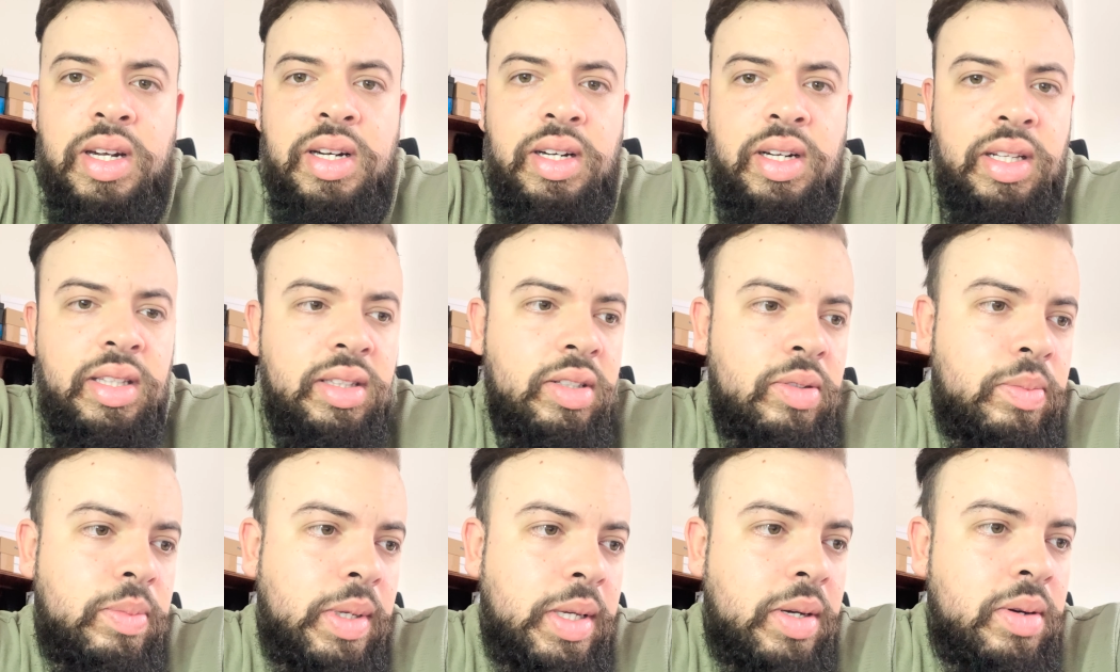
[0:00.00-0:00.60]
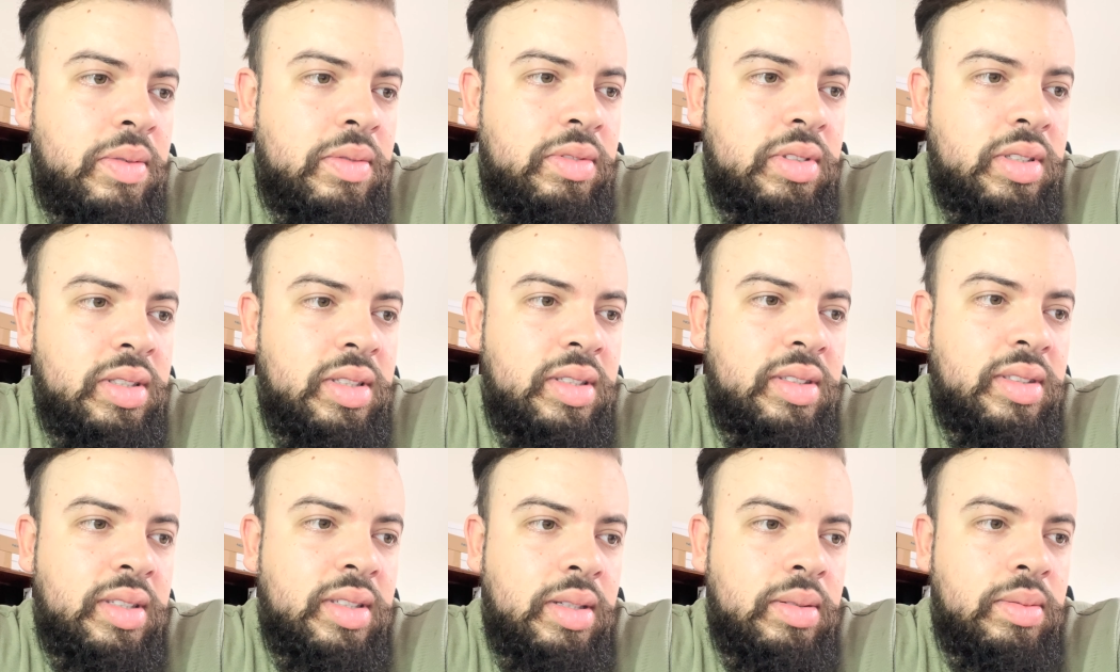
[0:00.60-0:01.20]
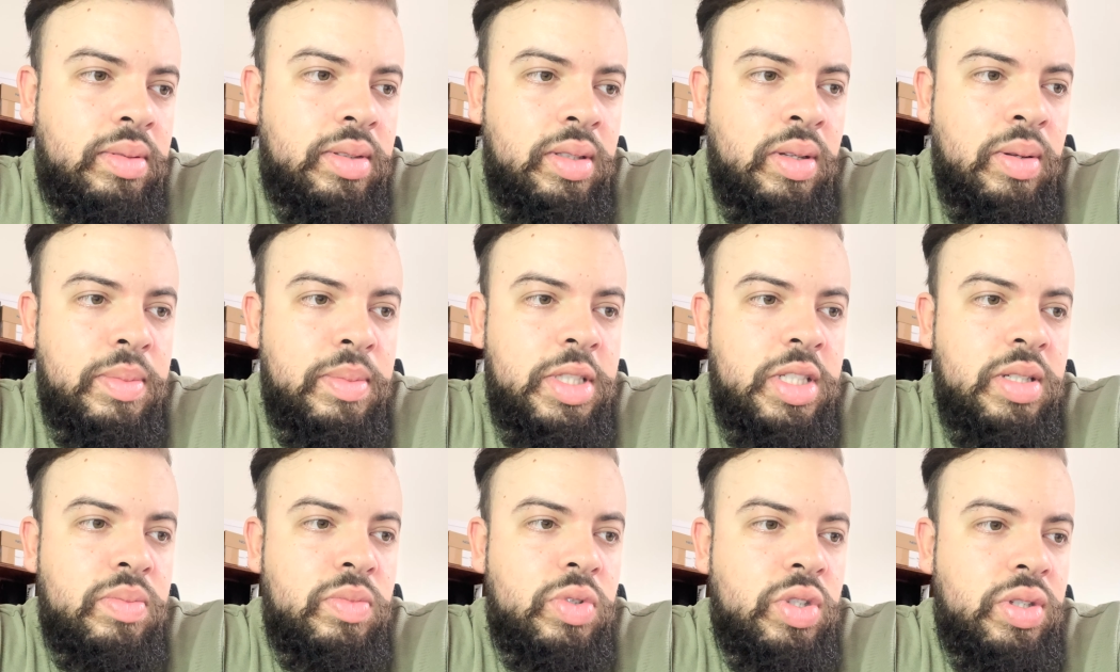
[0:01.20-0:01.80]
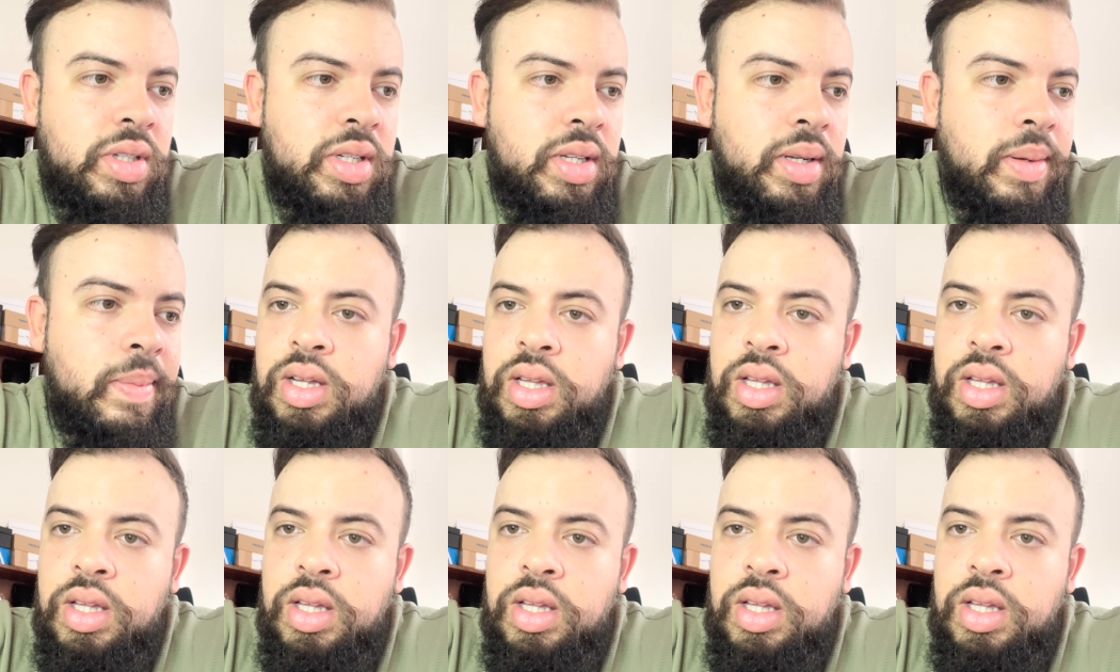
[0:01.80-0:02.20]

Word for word: نحطهم لكم في الديسكريبسيون ماشي مشكل